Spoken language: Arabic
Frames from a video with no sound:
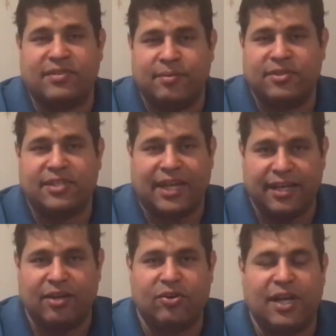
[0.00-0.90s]
تمس
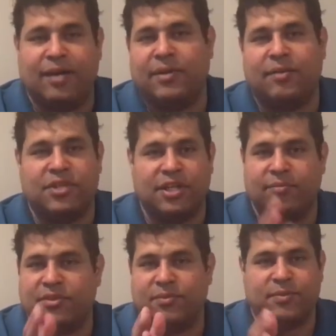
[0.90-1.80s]
العائله كلها يعني مش هي
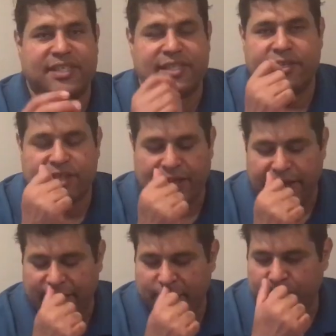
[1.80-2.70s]
مش بس للرجال
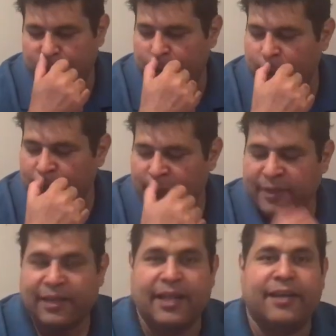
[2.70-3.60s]
يعني
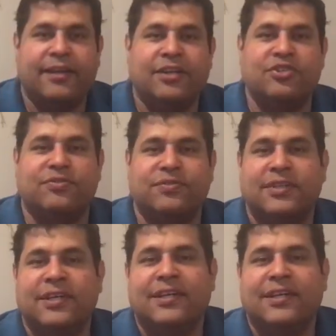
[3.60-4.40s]
لكن هنشوف